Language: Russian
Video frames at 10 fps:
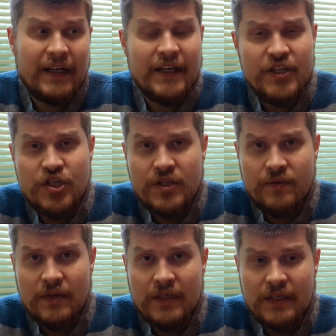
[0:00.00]

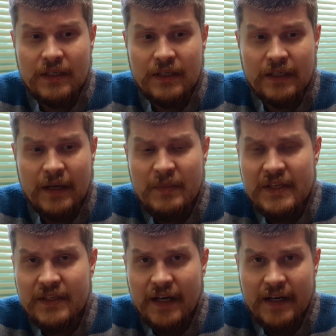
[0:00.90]
количество
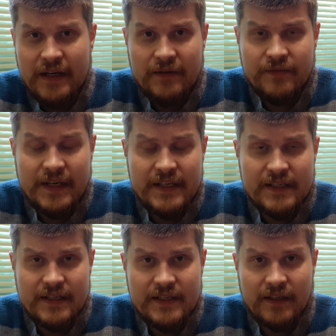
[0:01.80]
комментариев
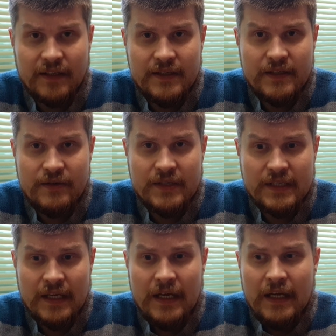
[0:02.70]
резко сократилось.